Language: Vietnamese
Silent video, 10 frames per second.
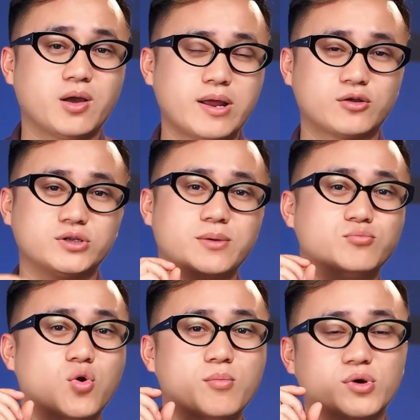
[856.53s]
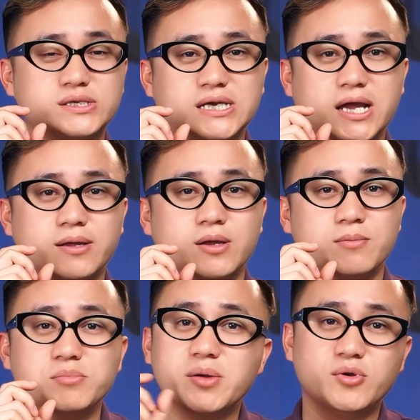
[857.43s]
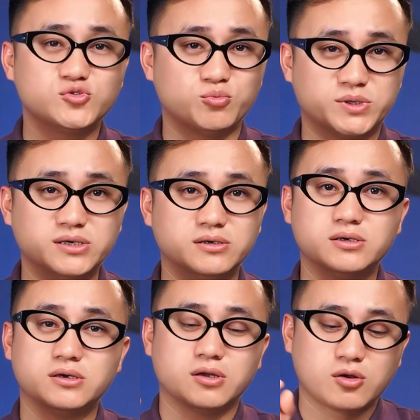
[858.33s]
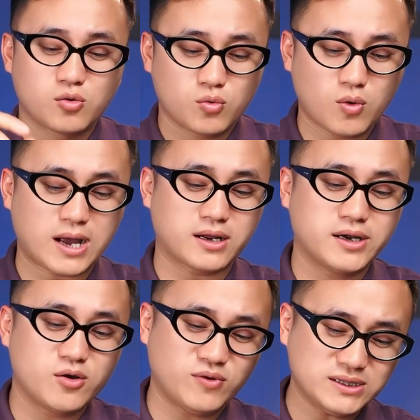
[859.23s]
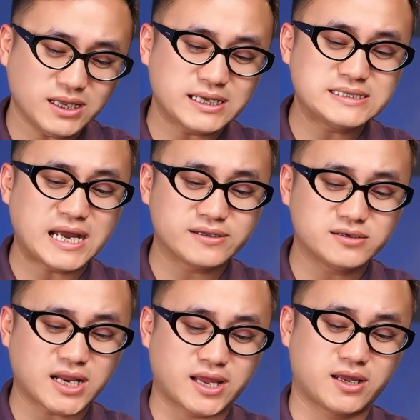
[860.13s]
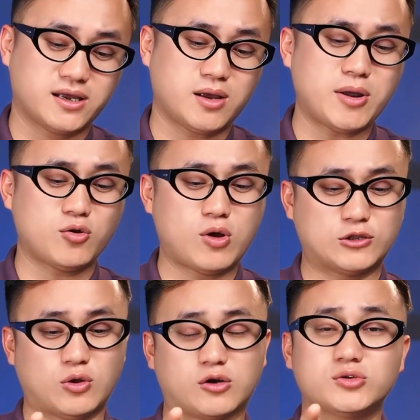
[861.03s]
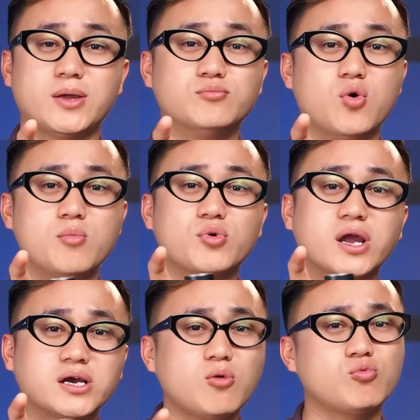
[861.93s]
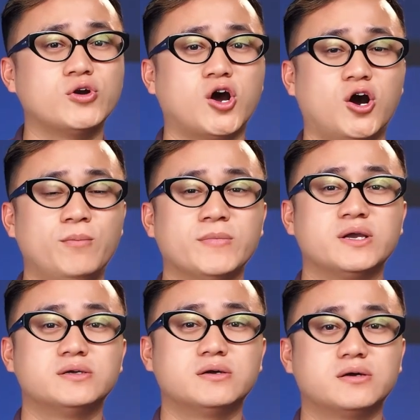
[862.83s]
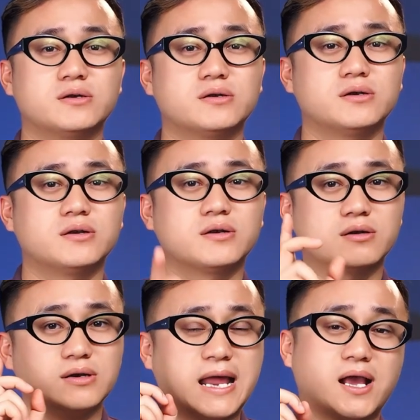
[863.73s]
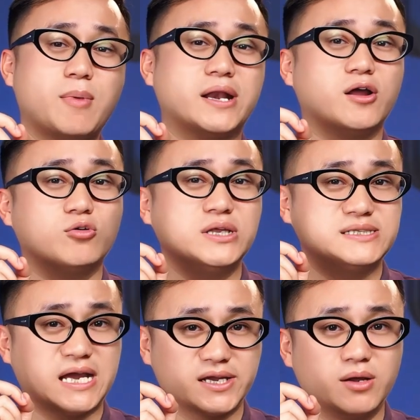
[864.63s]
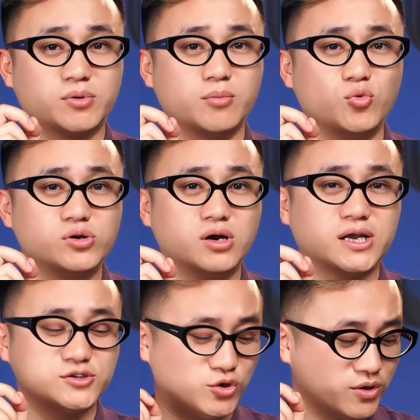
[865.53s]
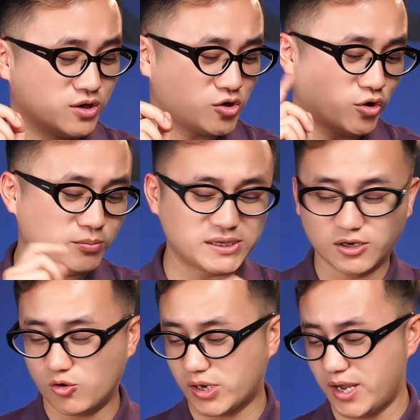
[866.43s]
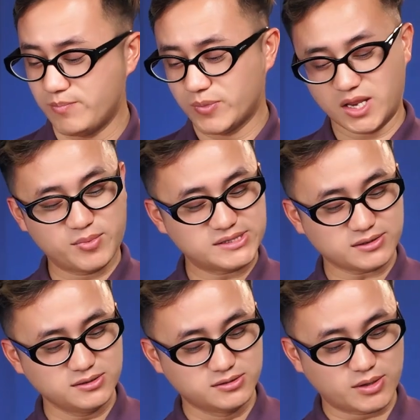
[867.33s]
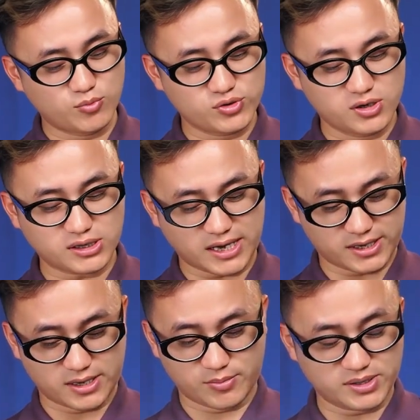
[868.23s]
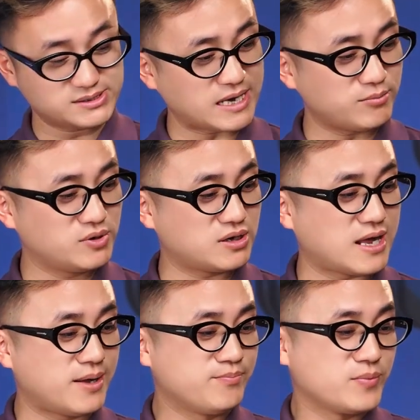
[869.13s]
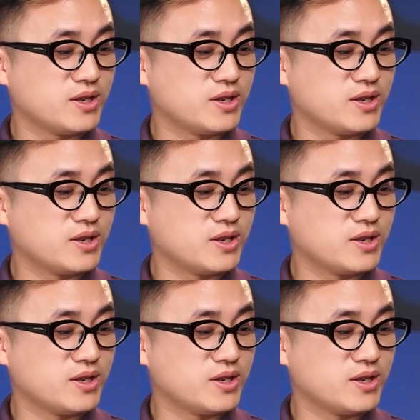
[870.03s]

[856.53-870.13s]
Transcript: các bạn có thể mua một cái chai 10 ml dùng thử hoặc nếu vẫn thích cái chai như thế này các bạn hoàn toàn có thể mua một cái gốc của nó là các bạn đã có thể trải nghiệm được cái mùi hương này rồi còn bây giờ ok để mình sẽ thử cái mùi hương này để mình xem được là